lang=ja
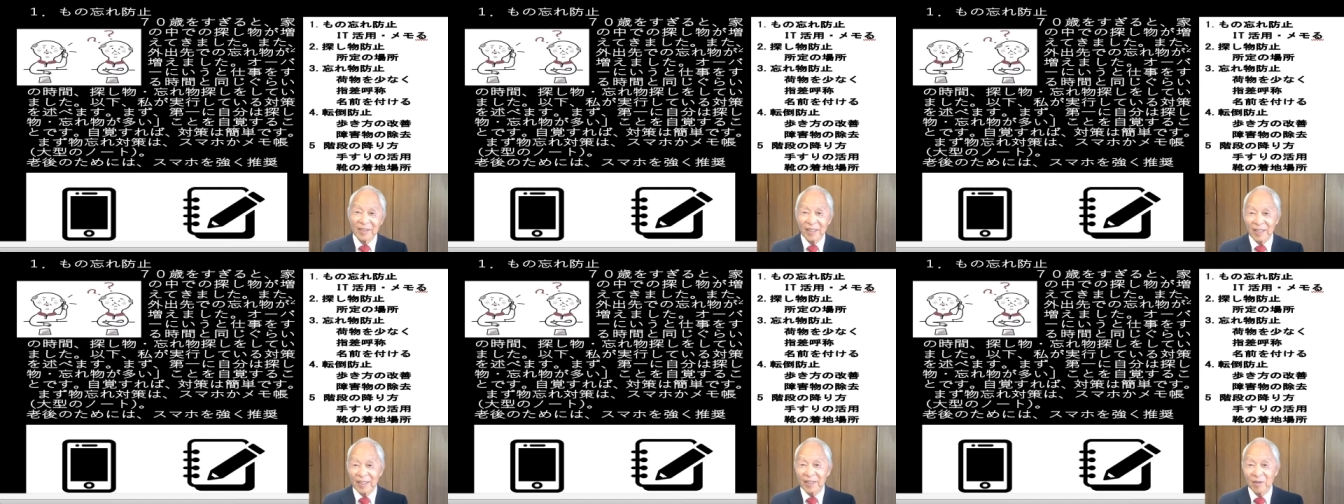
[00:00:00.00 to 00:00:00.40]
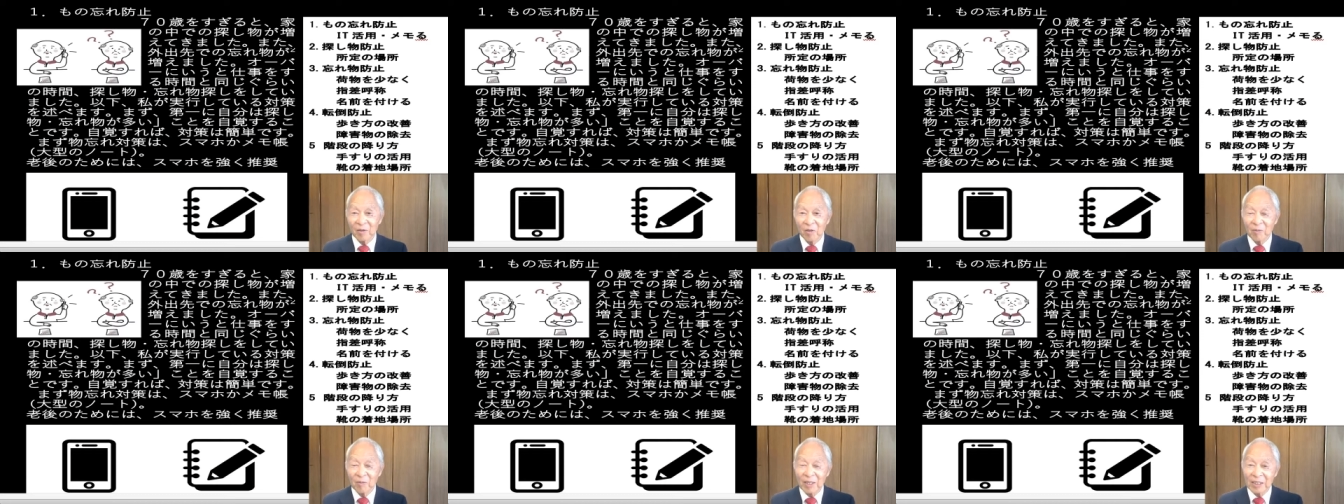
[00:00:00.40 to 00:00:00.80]
で、
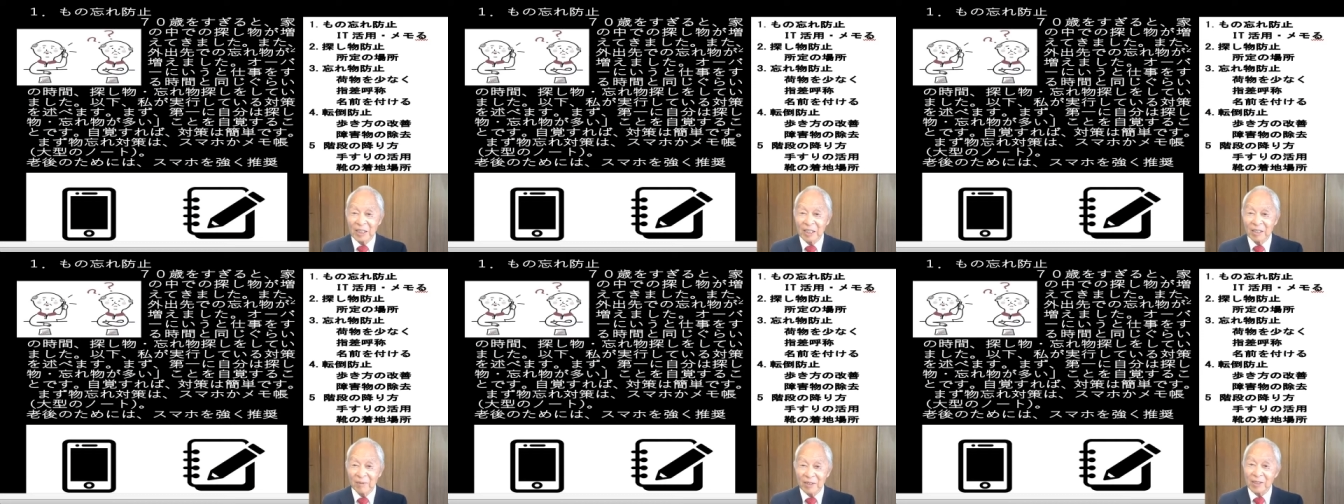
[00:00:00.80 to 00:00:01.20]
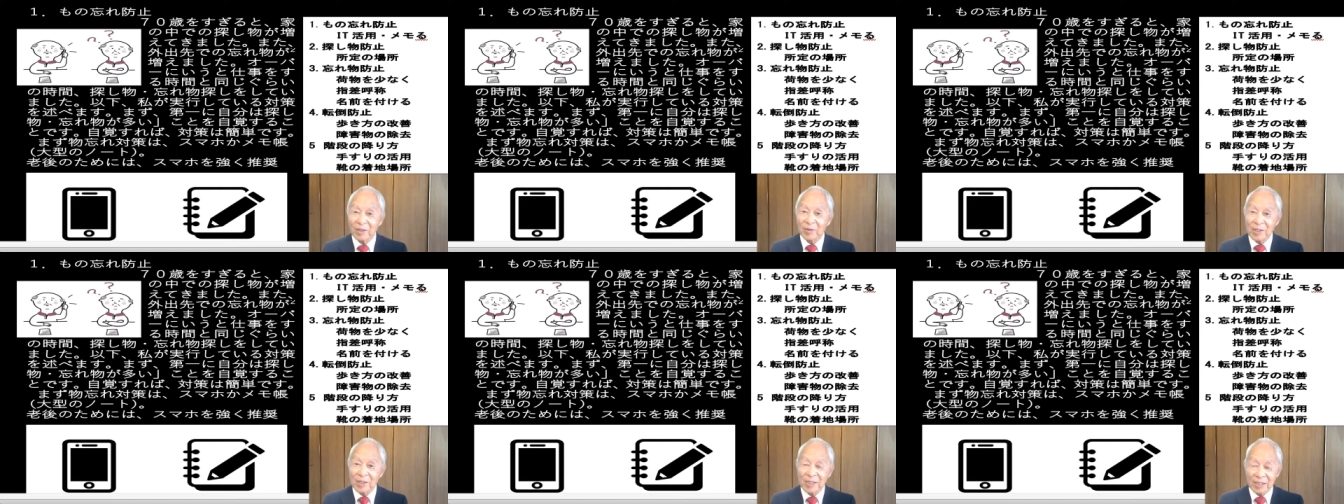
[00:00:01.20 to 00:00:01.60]
オーバーに言いま
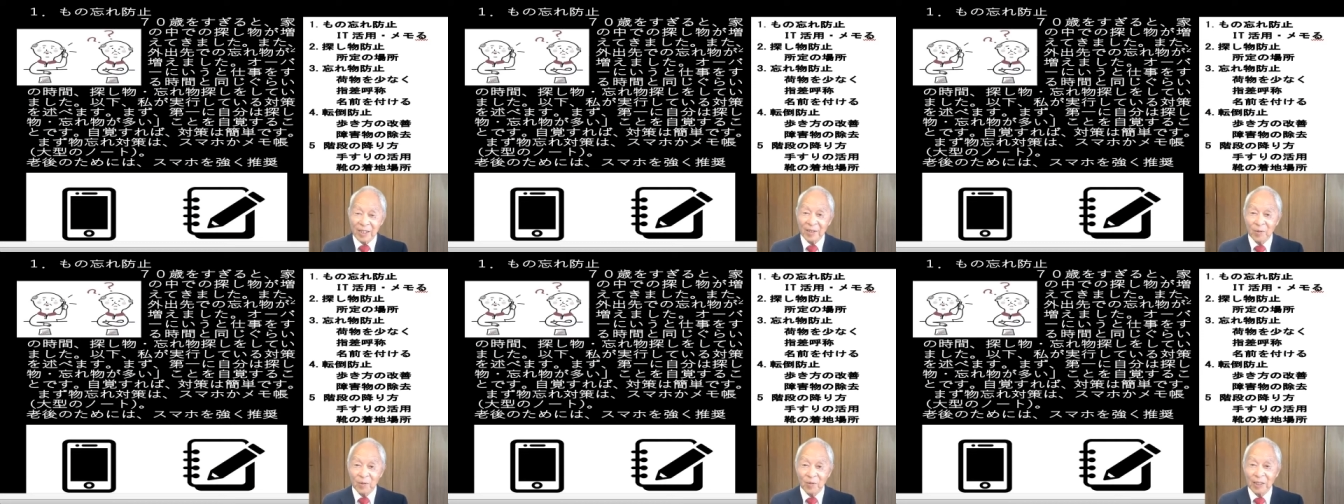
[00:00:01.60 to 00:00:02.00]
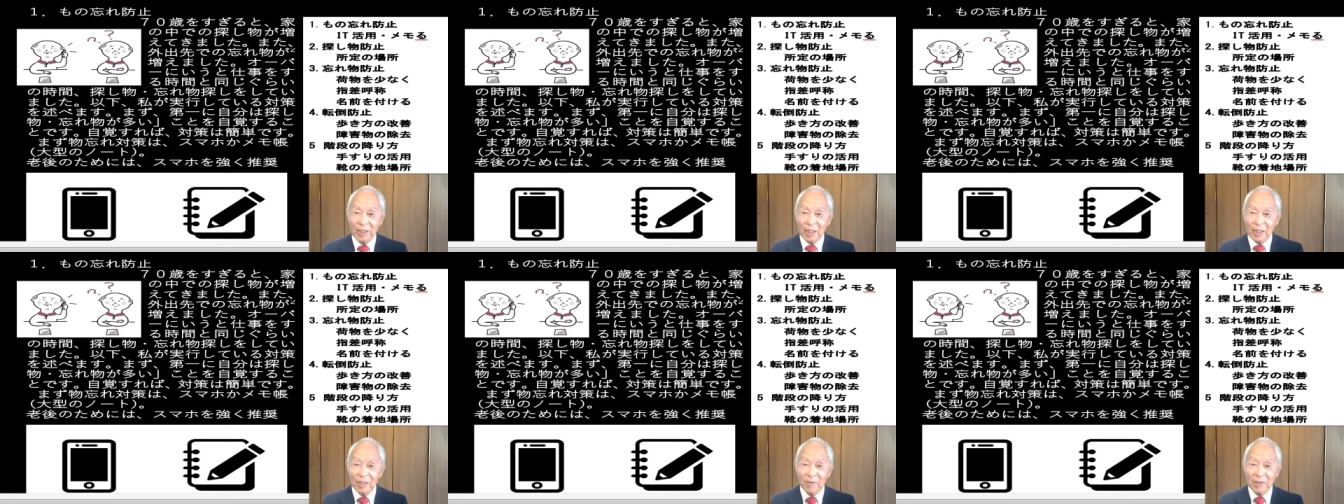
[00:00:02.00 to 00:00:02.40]
すとですね、こう
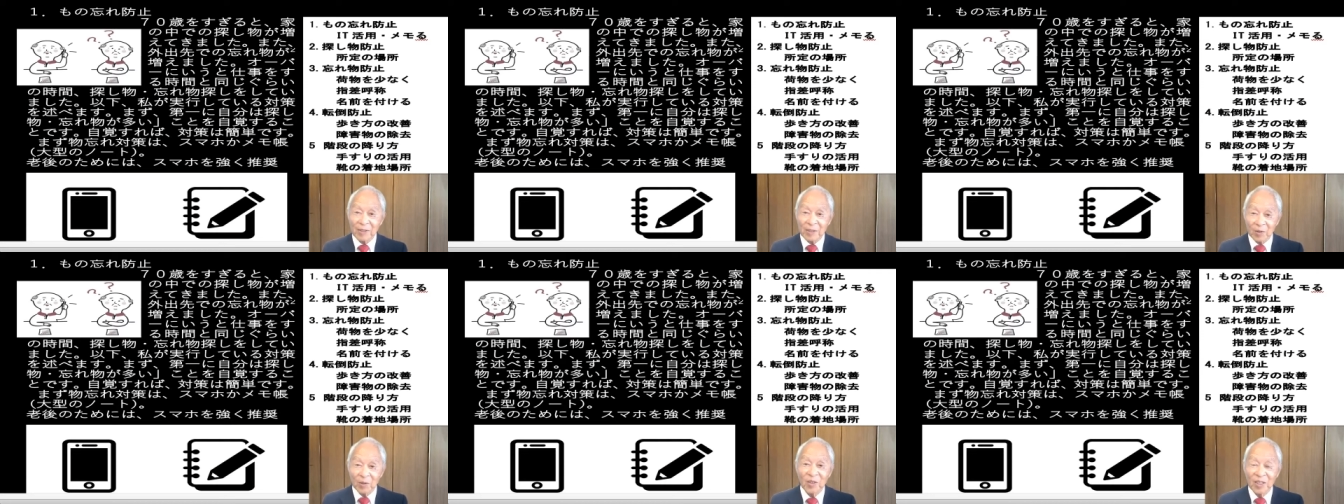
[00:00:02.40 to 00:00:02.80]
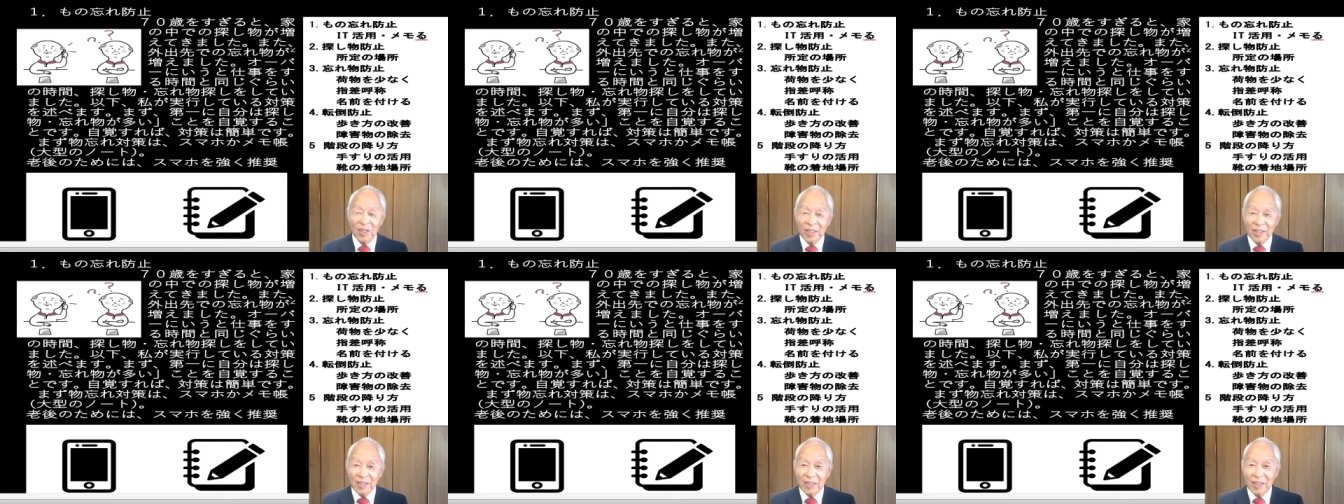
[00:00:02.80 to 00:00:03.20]
なってきますと、
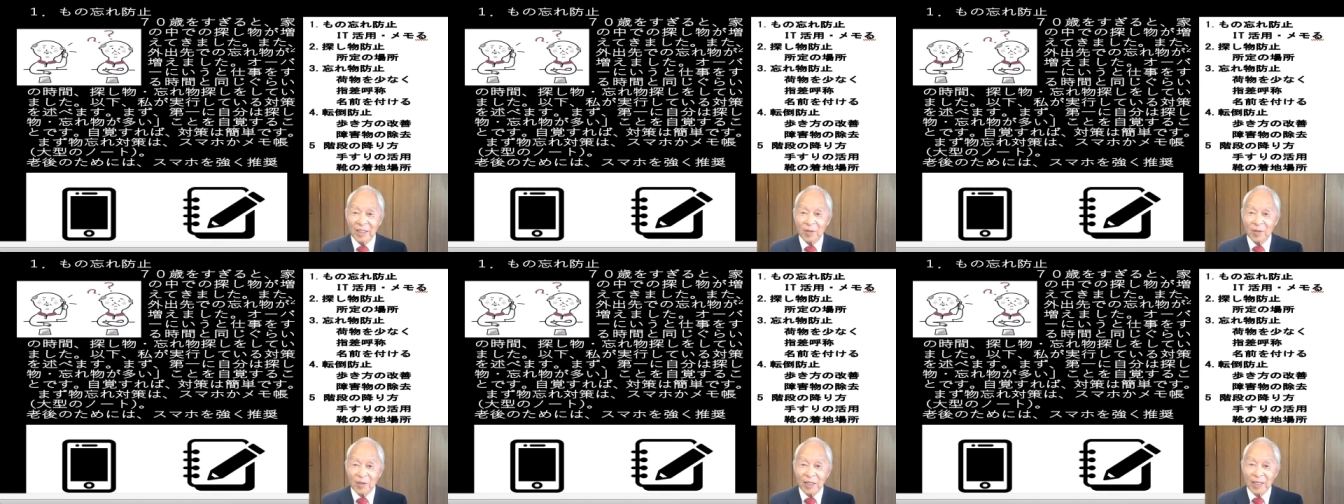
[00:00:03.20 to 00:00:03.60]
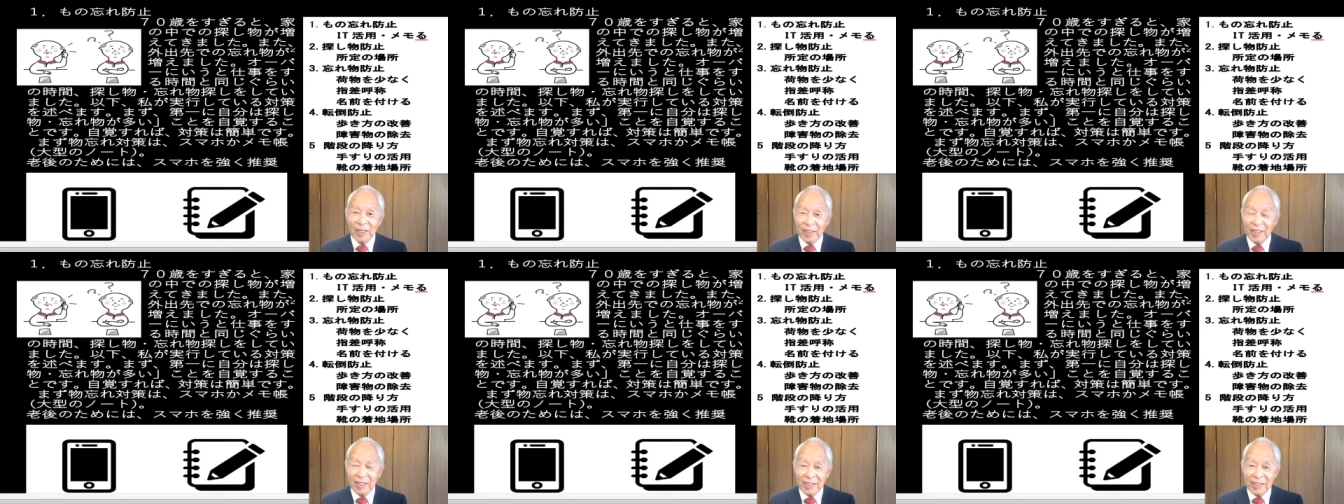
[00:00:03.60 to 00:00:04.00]
家の
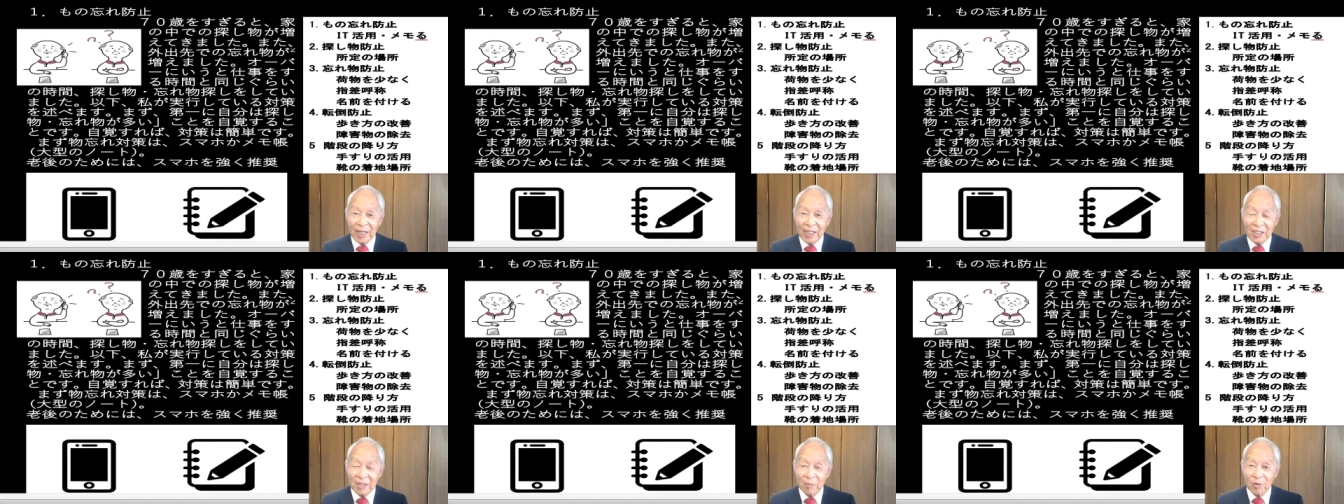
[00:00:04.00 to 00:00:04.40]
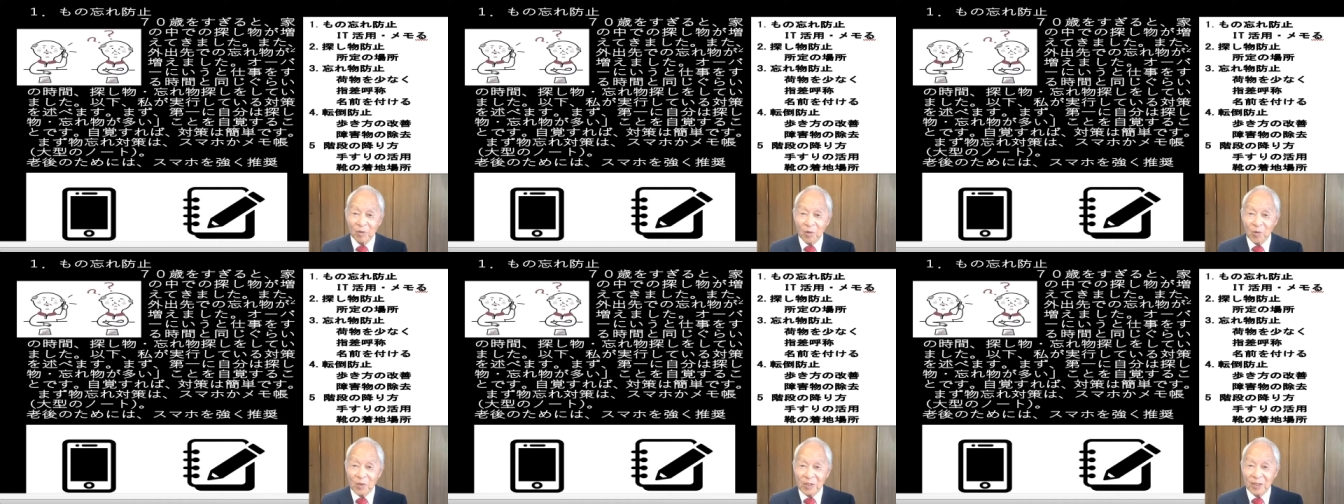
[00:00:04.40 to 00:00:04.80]
中で探し
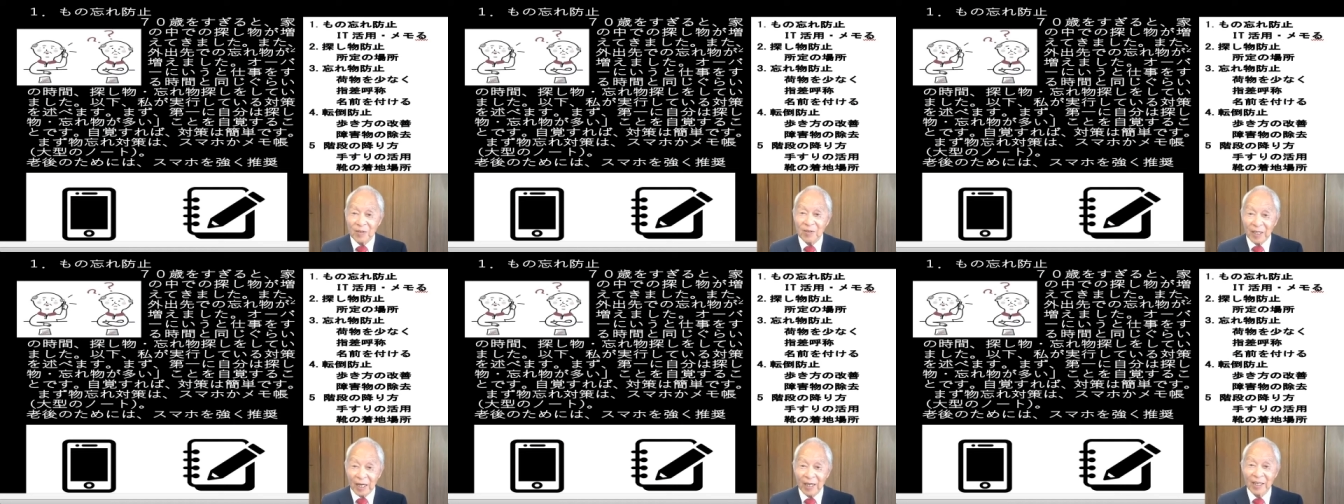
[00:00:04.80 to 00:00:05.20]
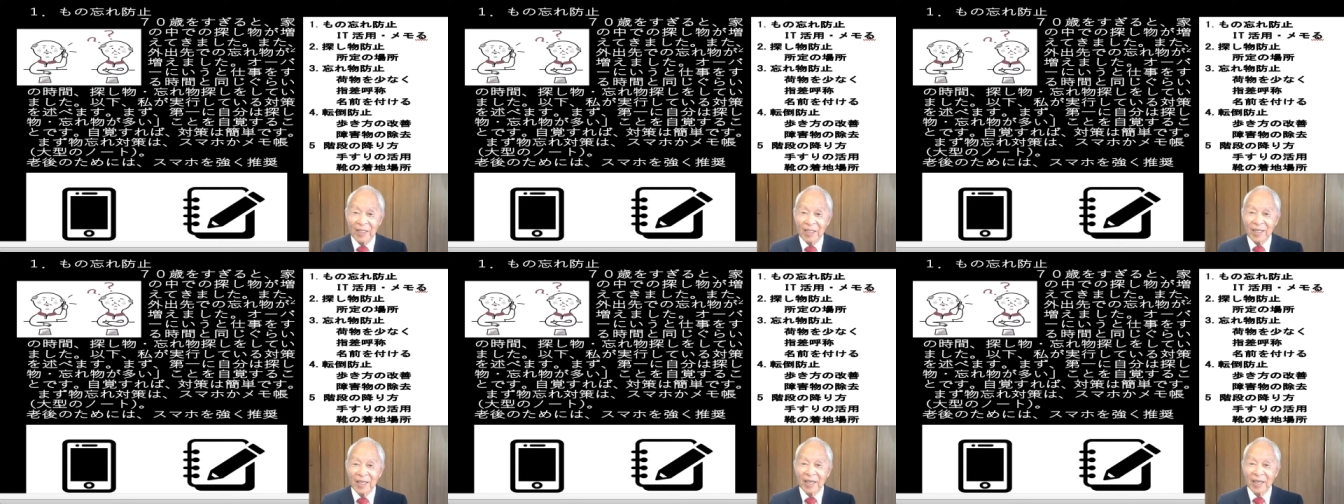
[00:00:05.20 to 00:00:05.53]
物をしてるか、